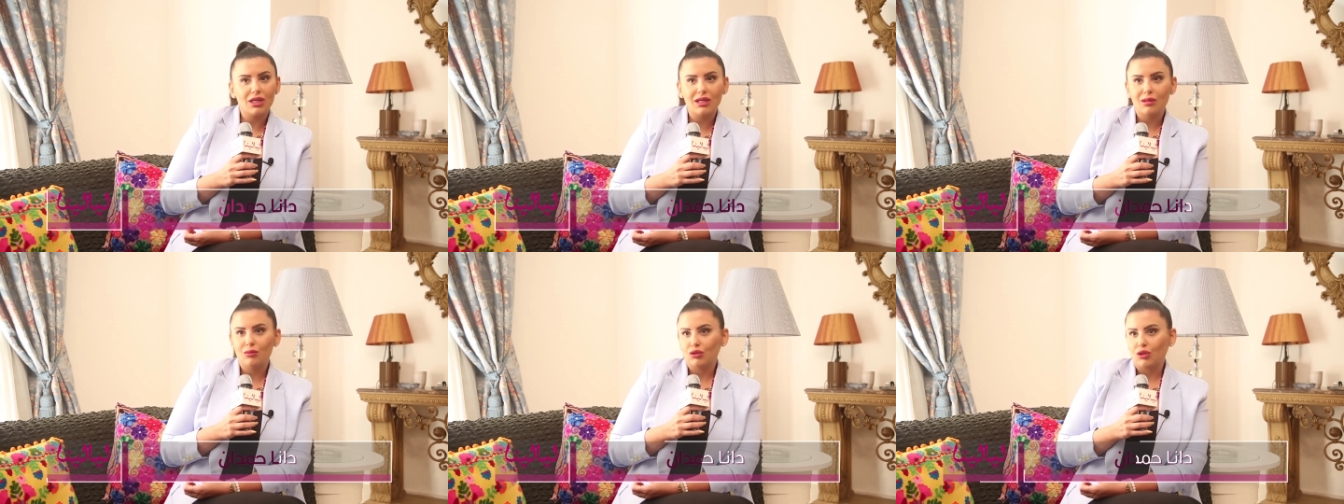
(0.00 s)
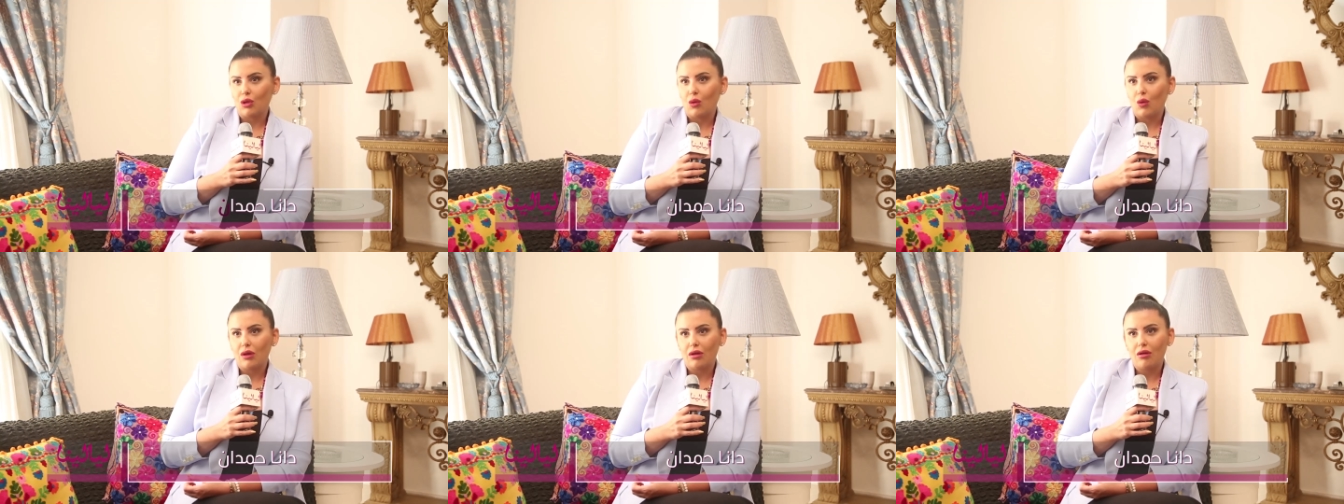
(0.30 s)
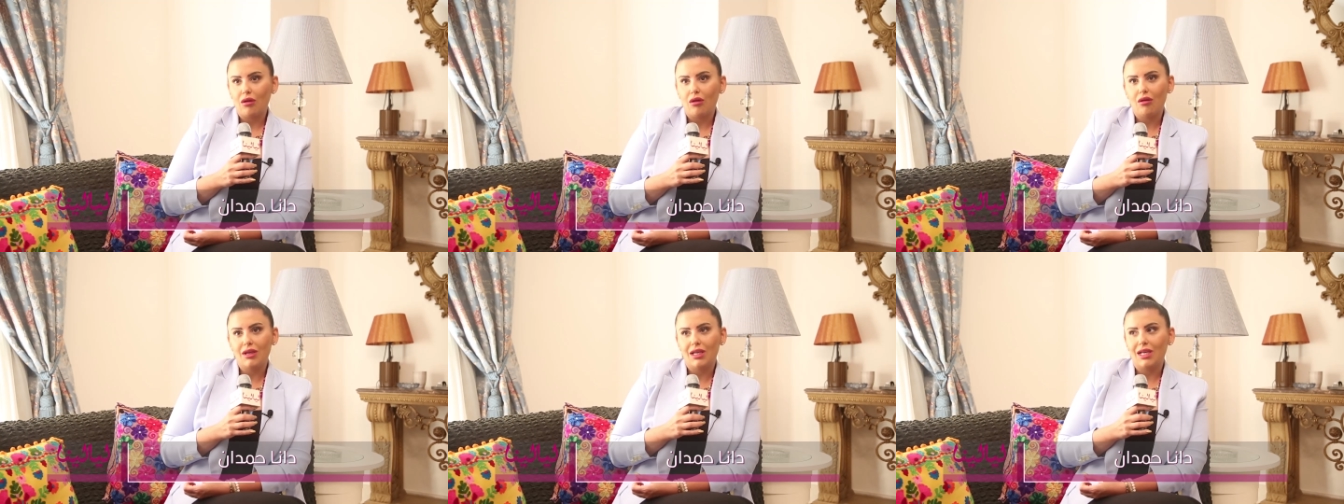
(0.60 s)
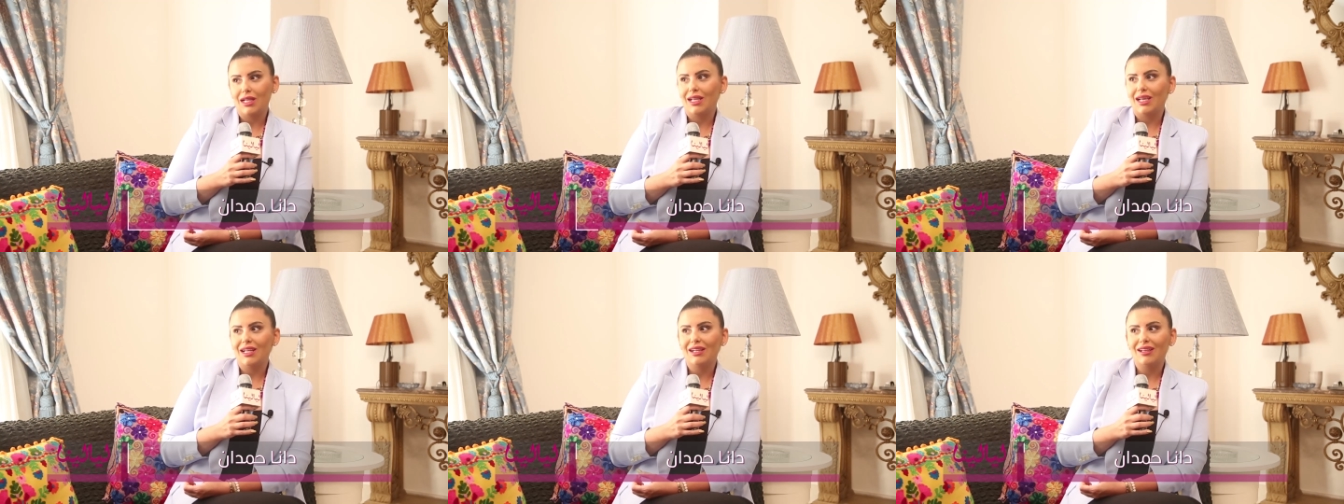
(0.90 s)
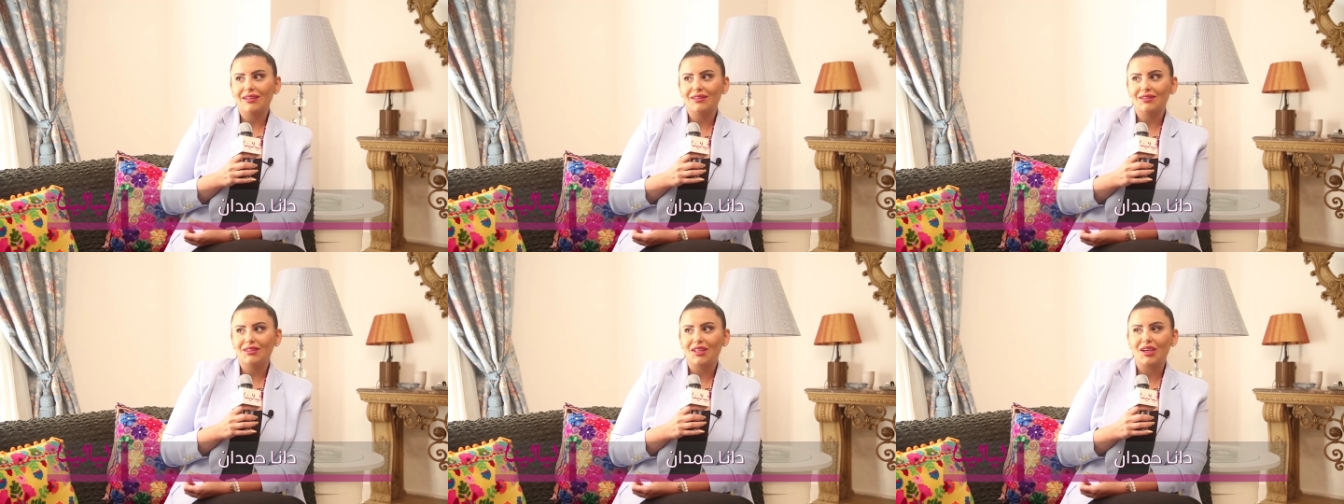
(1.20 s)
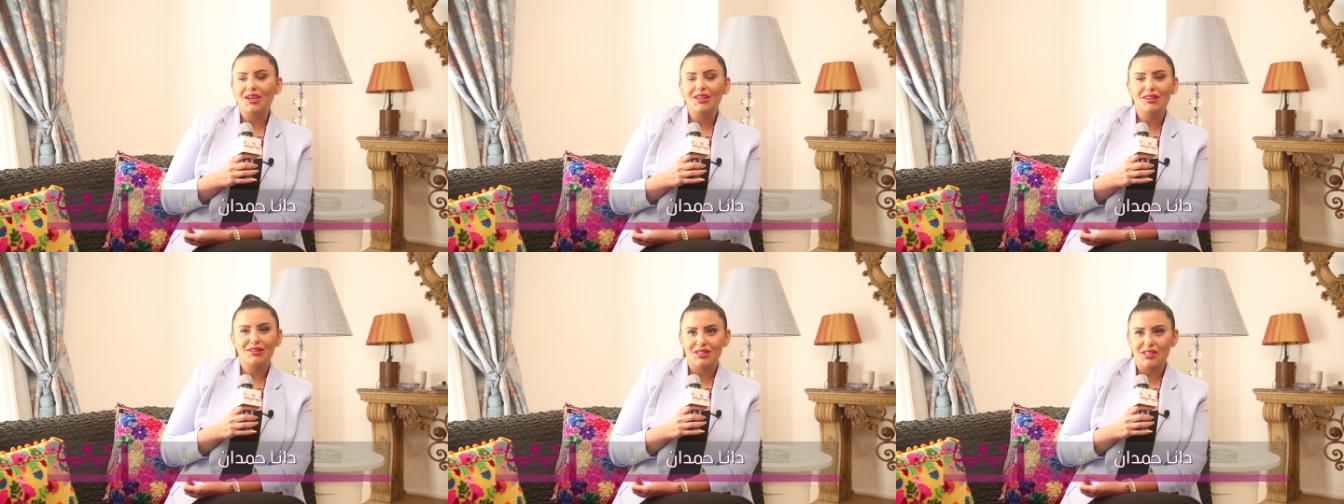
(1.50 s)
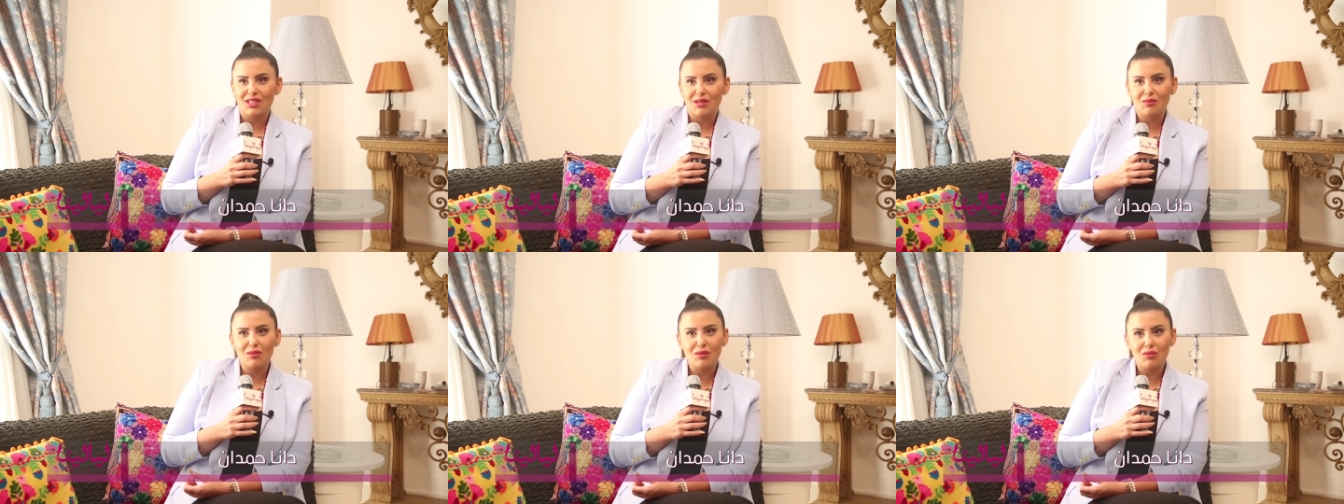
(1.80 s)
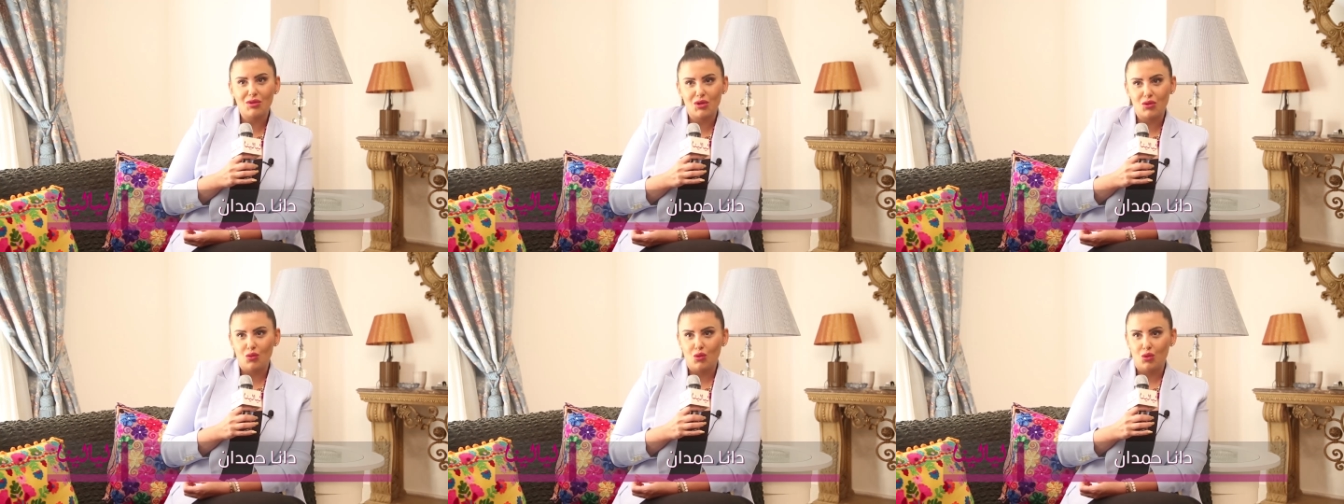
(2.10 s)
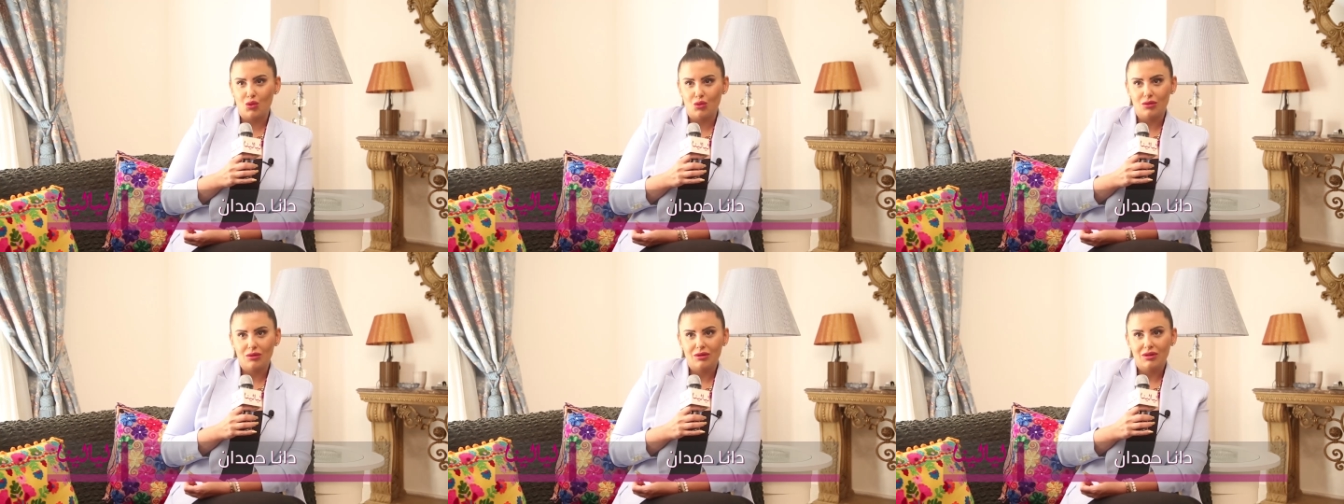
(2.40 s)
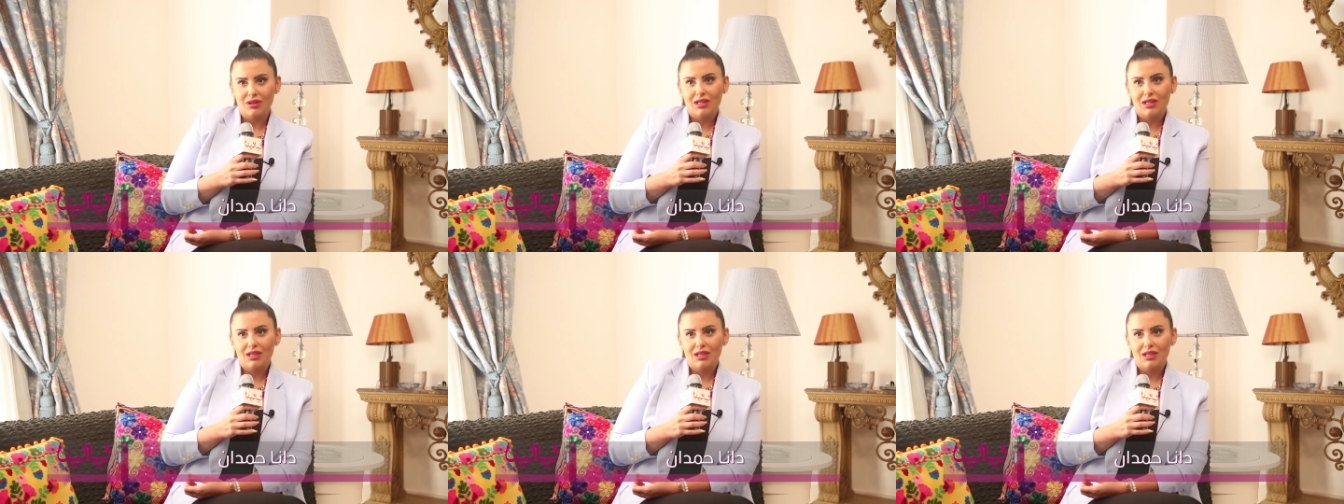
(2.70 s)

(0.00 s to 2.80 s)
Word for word: انا متوقعاه يعني انا اتخذت زي ما بيقولوا